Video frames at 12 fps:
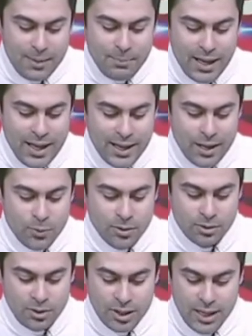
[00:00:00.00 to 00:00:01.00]
اهم حاجه
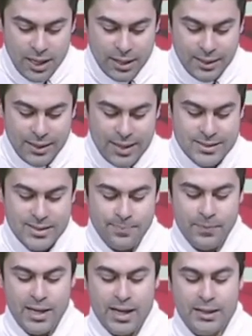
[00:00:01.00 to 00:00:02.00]
وانت رايح لازم
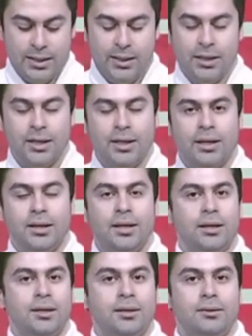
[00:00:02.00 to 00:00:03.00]
يعني
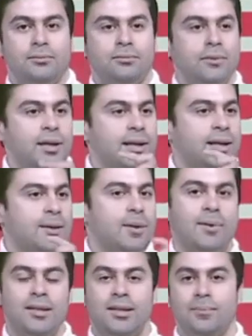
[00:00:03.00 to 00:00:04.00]
آه،
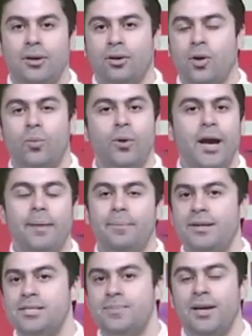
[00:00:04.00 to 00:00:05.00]
الكمامه دي تبقى رقم واحد
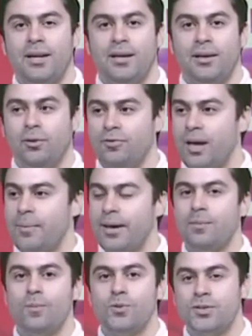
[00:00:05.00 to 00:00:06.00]
بالنسبه لك لو في
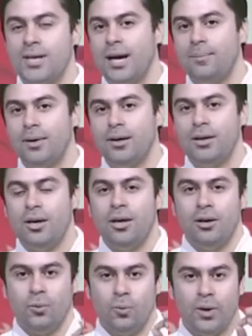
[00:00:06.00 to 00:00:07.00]
اماكن مزدحمه
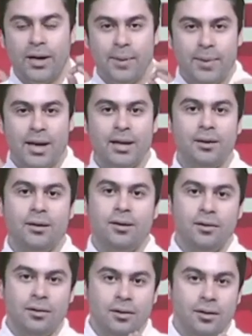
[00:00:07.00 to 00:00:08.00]
وكمان
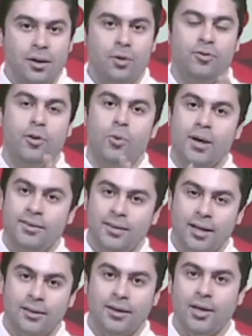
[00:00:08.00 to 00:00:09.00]
لو في جوانتي
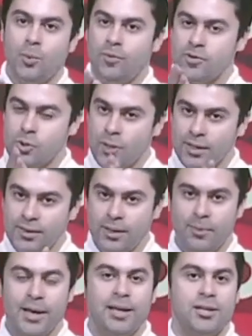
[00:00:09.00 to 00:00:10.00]
عندك لو مفيش جوانتي
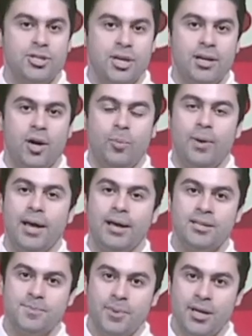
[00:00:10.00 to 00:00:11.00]
يبقى معاك الجل او معاك
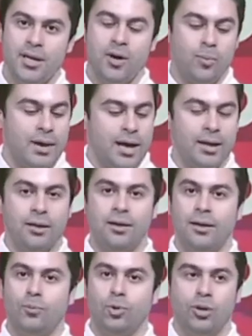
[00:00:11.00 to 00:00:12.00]
السبراي او معاك
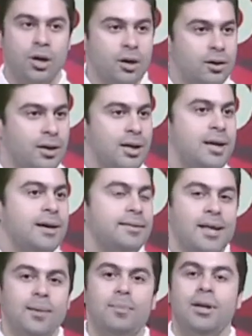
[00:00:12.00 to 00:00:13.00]
المطهر
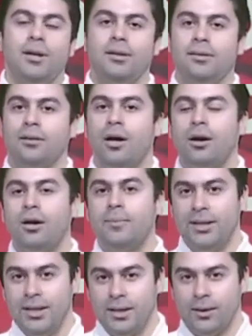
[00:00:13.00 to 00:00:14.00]
دايما ان انت تعقم
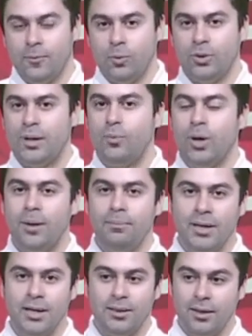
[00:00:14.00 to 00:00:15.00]
ايديك وده
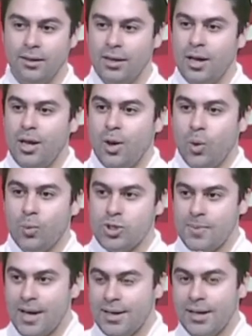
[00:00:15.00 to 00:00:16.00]
مهم جدا
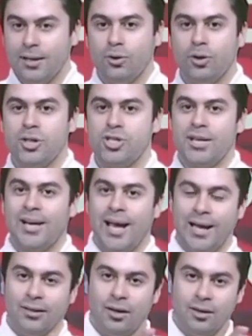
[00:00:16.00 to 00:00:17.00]
ومش معنى ان احنا رحنا اشترينا
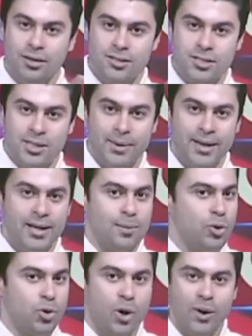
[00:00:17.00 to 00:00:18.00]
حاجات خلاص يبقى كده
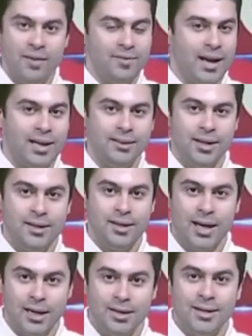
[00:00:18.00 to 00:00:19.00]
الموضوع واقف لحد هنا
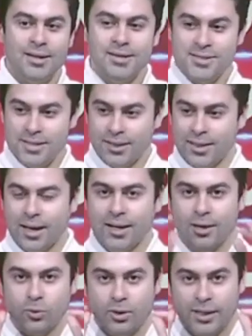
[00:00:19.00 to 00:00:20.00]
لا سيادتك
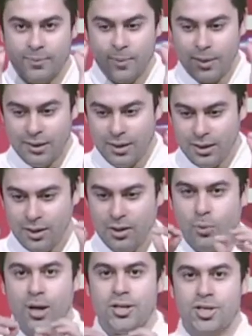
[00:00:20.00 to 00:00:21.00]
هتاخد الكمامه دي
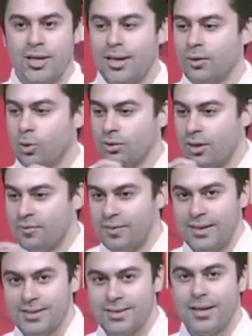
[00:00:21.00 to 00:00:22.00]
وهتشيلها تحطها في
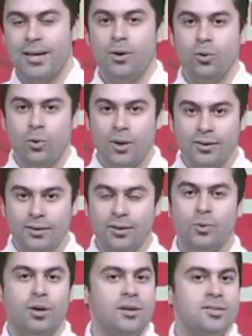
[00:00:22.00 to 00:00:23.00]
كيس هي والجوانتي
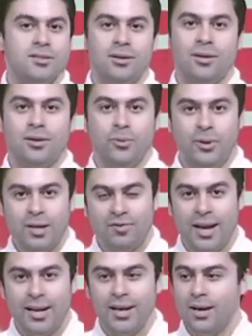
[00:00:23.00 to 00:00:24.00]
وخلصنا
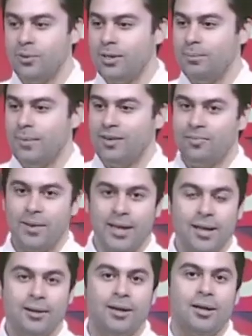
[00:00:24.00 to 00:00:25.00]
ونقفل عليها ونرميها في
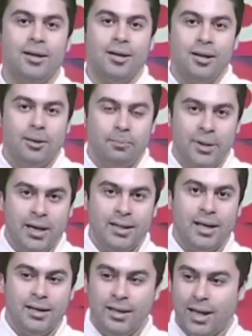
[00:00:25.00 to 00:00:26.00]
مكان
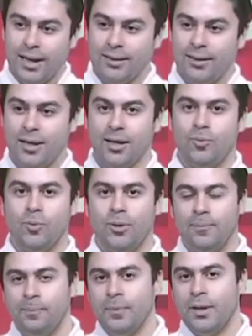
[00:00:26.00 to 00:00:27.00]
بعيد عن الحاجات اللي احنا
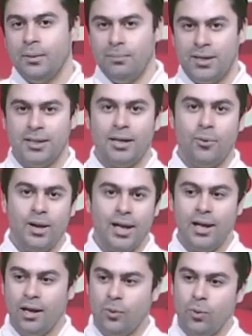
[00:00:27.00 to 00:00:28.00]
ممكن
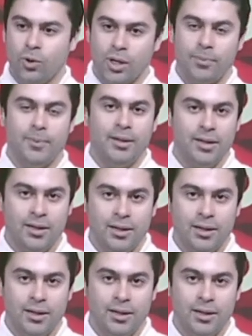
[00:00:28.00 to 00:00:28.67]
بنتناولها او قريبه مننا